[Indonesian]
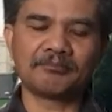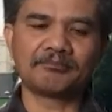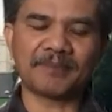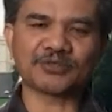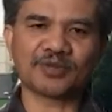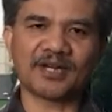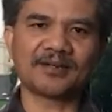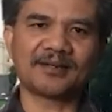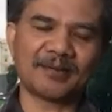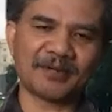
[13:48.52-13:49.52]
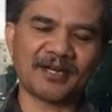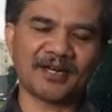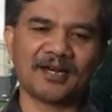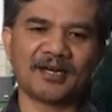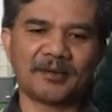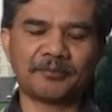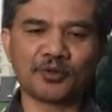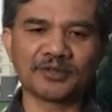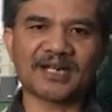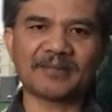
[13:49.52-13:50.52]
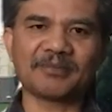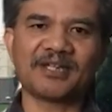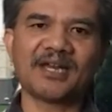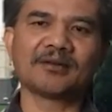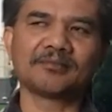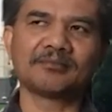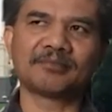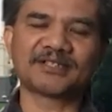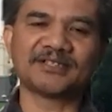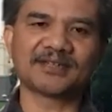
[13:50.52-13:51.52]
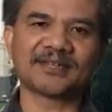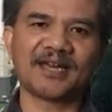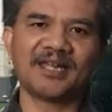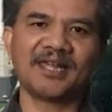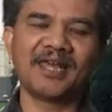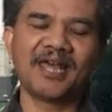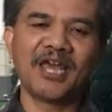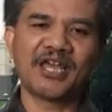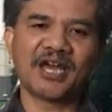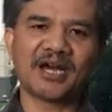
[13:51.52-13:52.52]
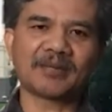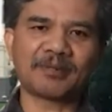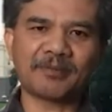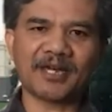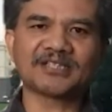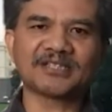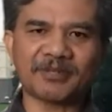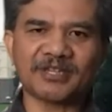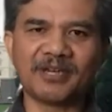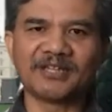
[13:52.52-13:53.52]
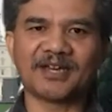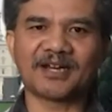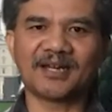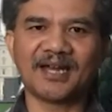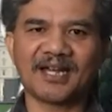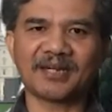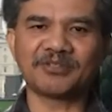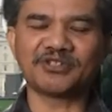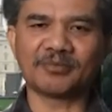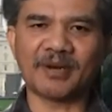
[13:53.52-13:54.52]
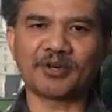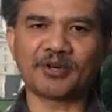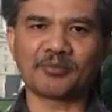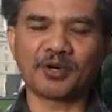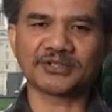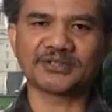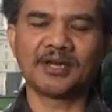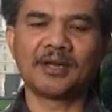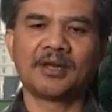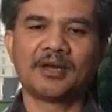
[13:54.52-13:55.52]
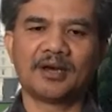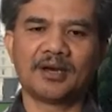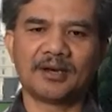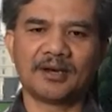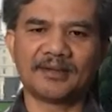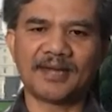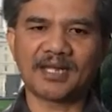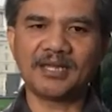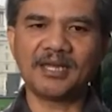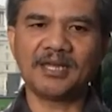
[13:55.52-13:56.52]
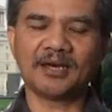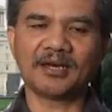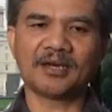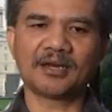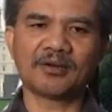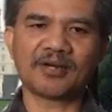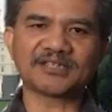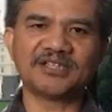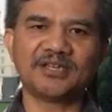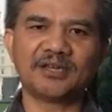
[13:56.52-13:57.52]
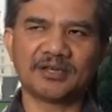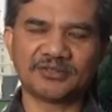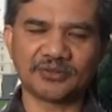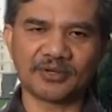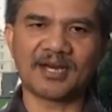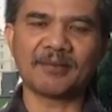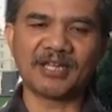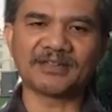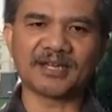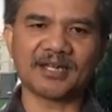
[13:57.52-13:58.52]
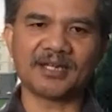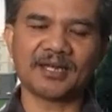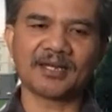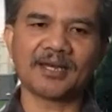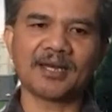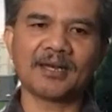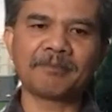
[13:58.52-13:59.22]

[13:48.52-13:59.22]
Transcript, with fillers: pasukan apa pendukung Trump ini yang bersenjata ini yang akan berpakaian seperti militer akan mencoba menerobos dari lokasi zona militer ini karena